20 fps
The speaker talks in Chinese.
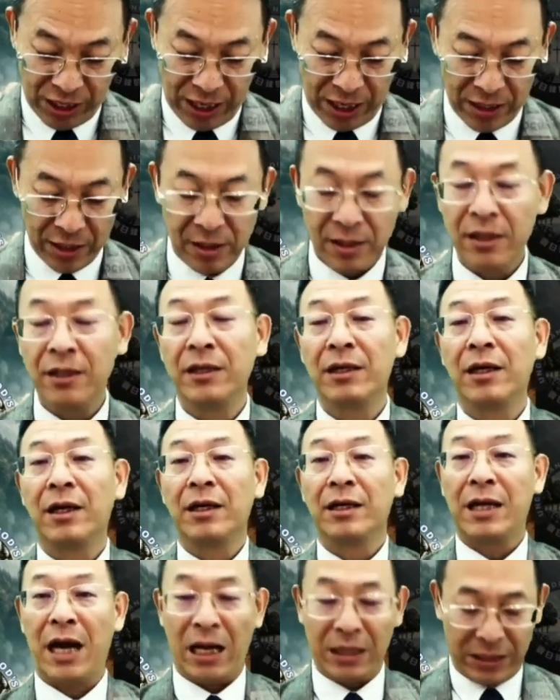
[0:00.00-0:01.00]
呢，
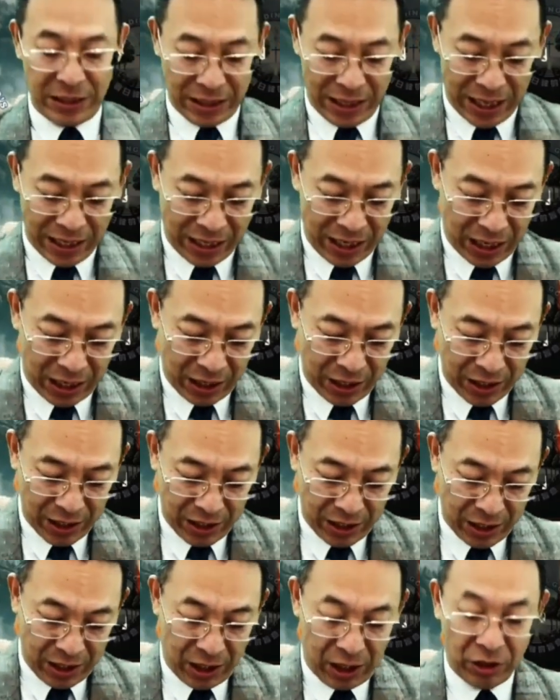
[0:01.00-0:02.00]
看起来呢，
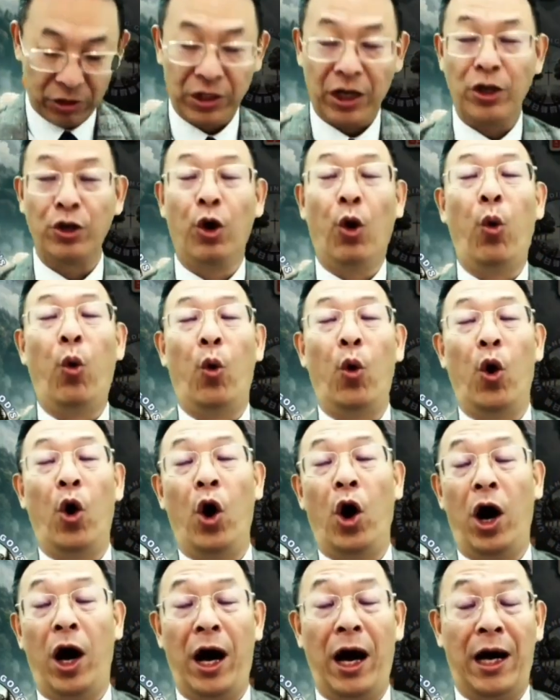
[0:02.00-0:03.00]
好像有
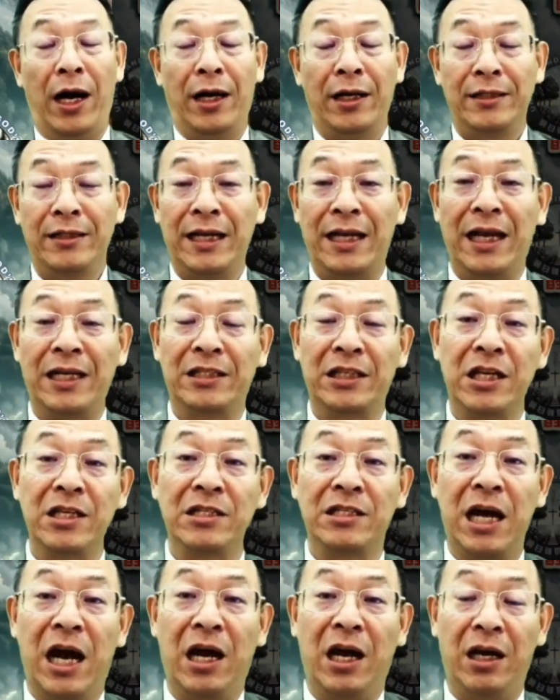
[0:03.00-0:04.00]
火在他
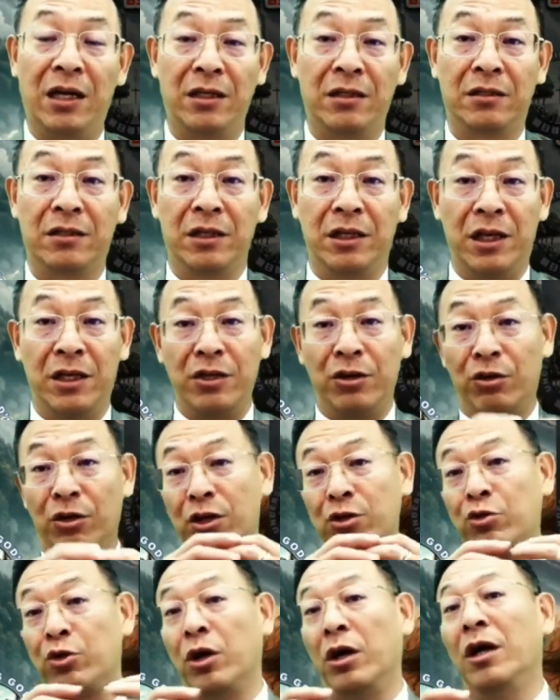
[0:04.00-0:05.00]
身上啊。可能有
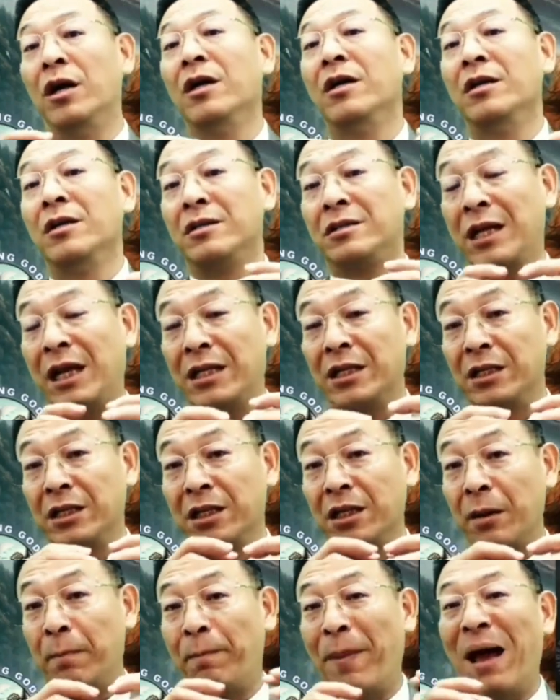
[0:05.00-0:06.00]
人说。它的
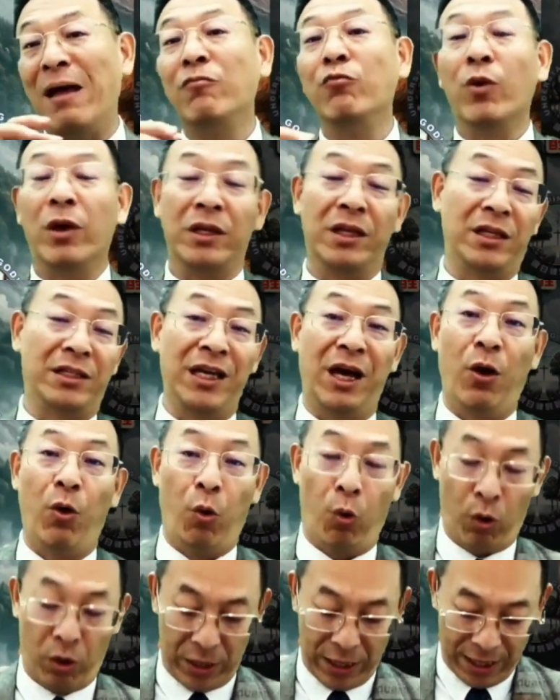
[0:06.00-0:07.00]
这个斑纹呢，像
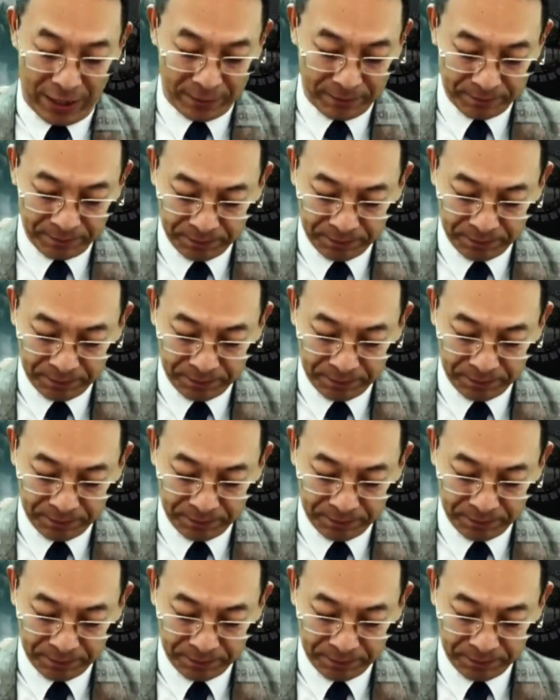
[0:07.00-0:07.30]
火了。